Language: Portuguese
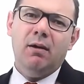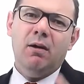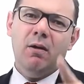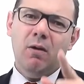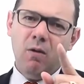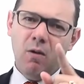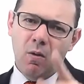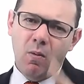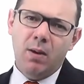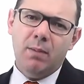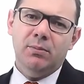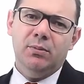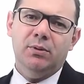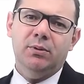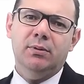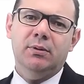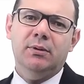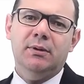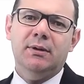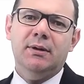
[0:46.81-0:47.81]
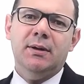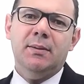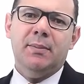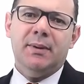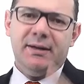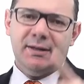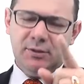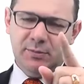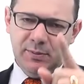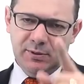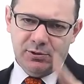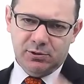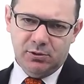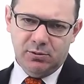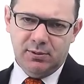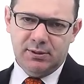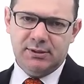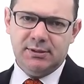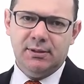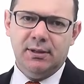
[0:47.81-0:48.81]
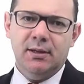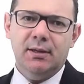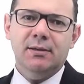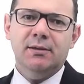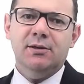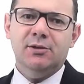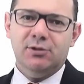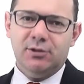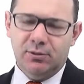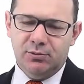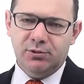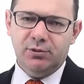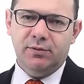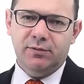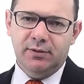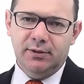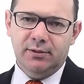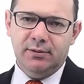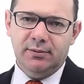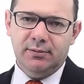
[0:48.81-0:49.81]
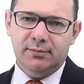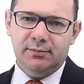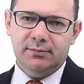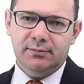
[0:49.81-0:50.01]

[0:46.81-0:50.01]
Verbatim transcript: com amor para as pessoas que estão te ouvindo.